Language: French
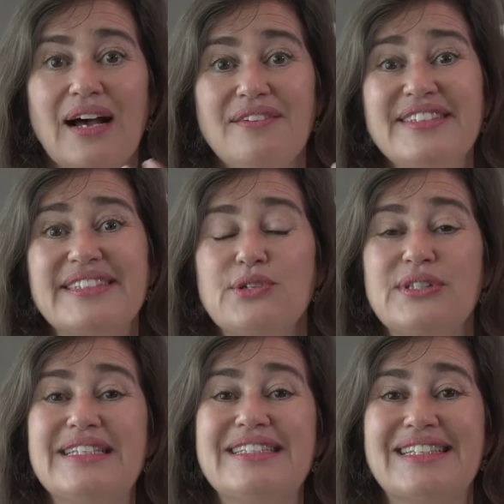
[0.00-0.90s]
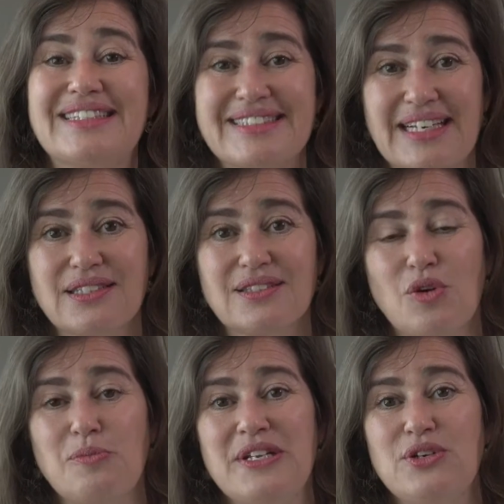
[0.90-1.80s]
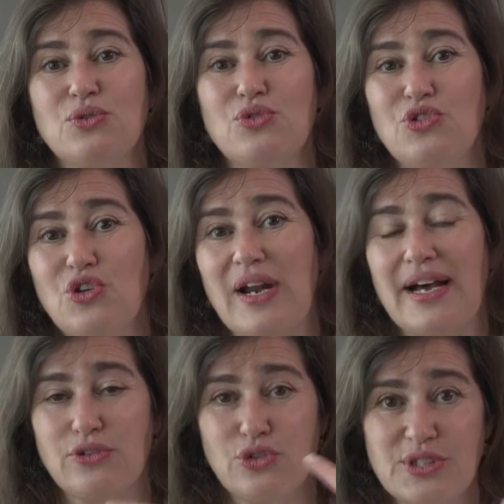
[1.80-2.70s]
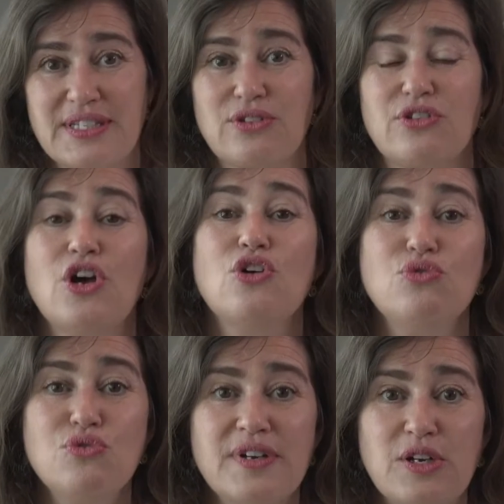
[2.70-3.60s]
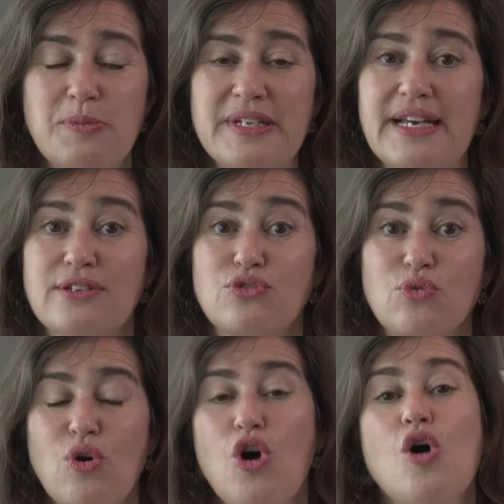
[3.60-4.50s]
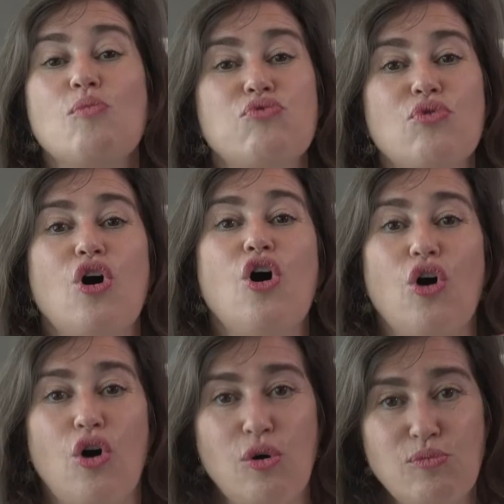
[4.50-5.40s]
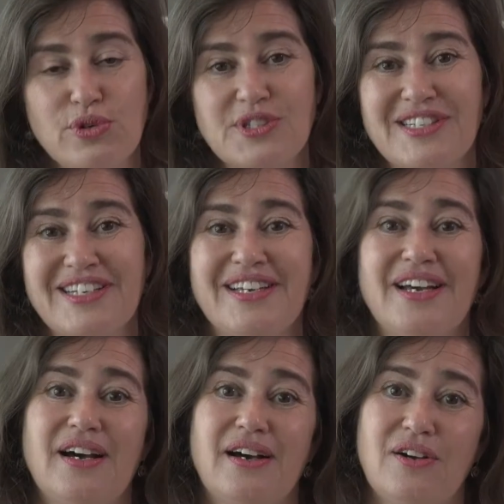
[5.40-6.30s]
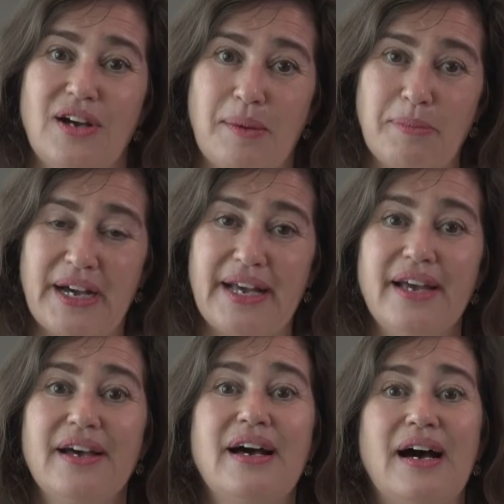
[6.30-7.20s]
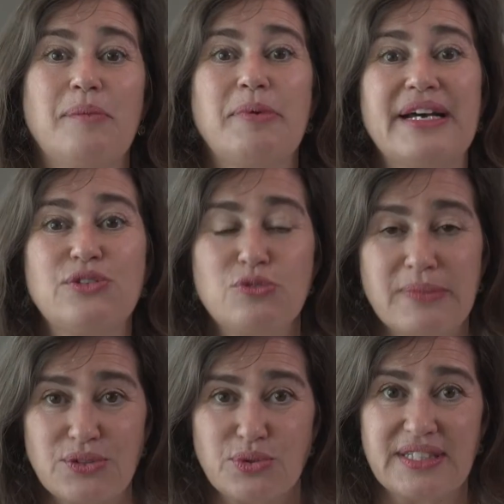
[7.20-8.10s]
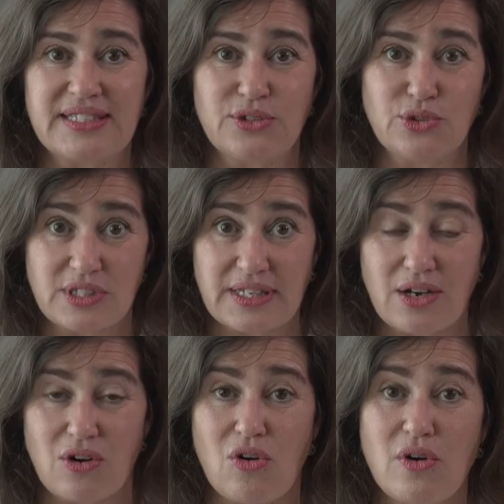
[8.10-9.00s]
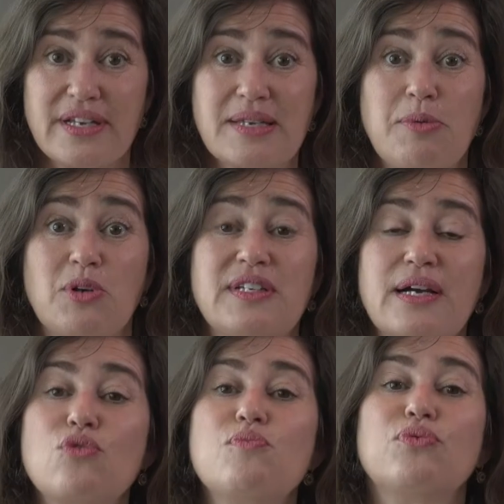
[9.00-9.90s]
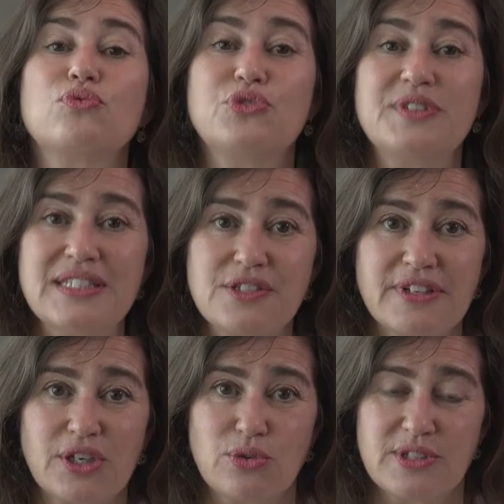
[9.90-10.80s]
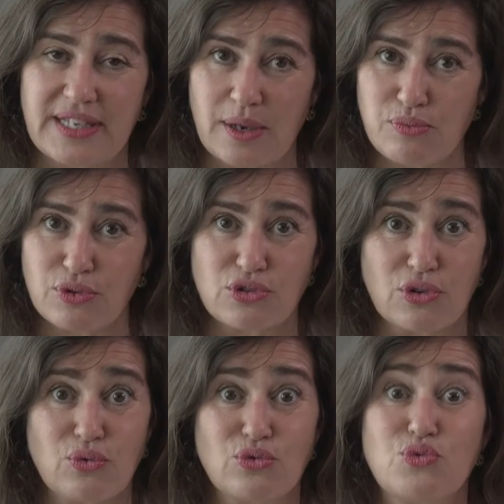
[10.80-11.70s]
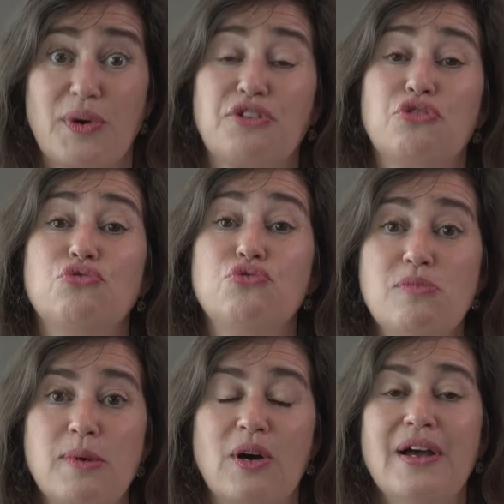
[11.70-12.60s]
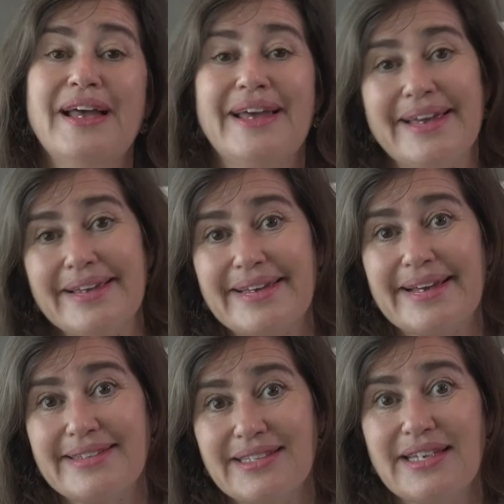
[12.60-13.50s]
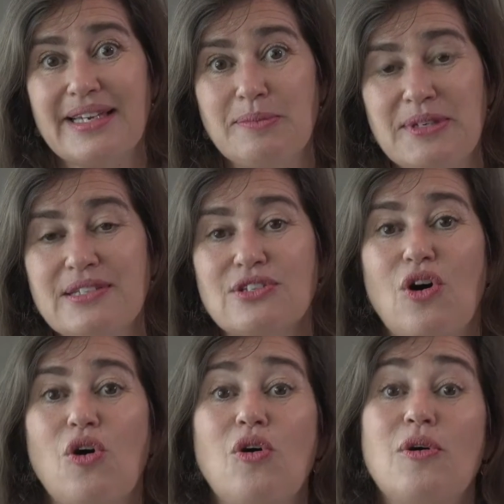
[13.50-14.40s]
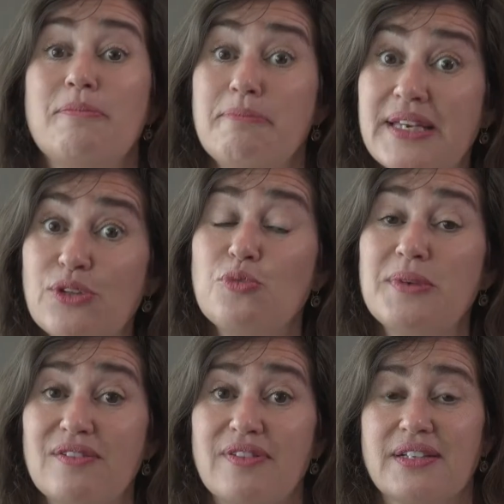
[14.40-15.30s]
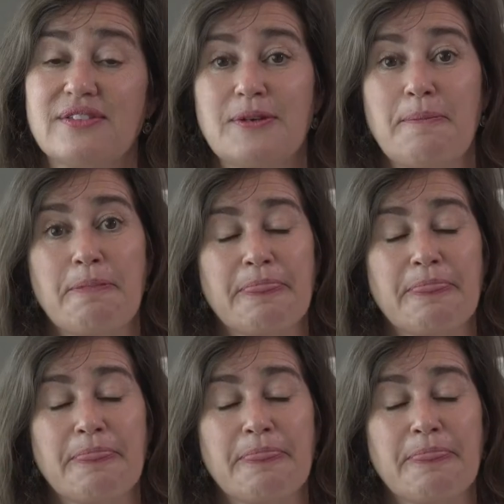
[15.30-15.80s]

Avis a utilisé 500 millions de dollars de cette nouvelle obligation pour rembourser euh, un prêt, un prêt d'une maturité de 5 ans qui portait un coupon de 10,5%, donc soit le double, et qui a été émise en mai 2020.